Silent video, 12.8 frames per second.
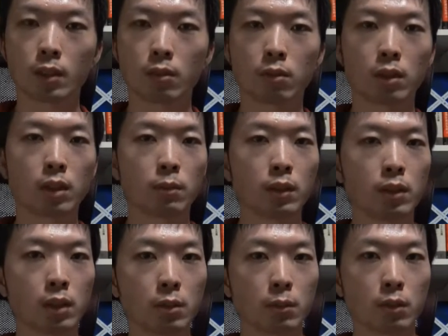これはみ
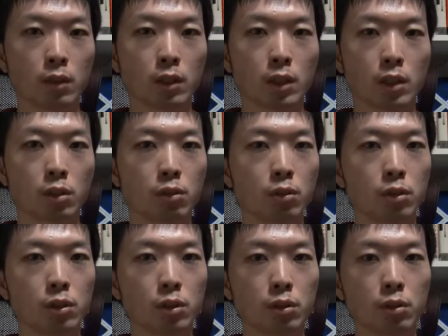んなも求
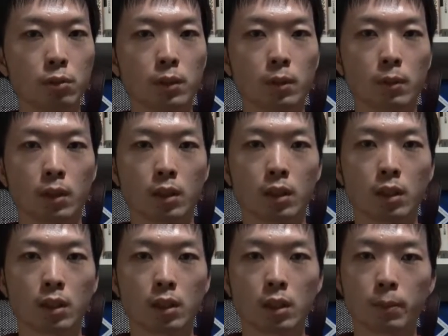人票見た場合
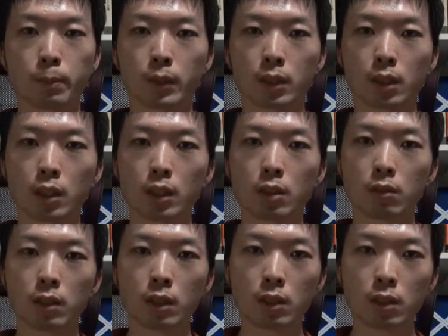やっぱ高いよ
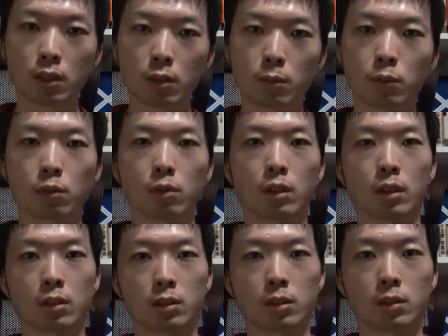ねって思うこと
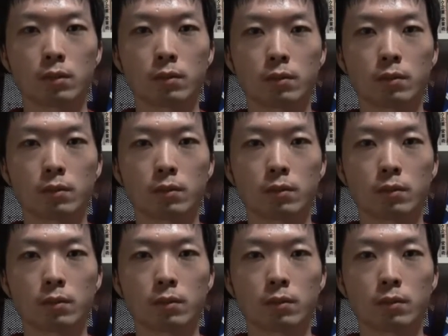だし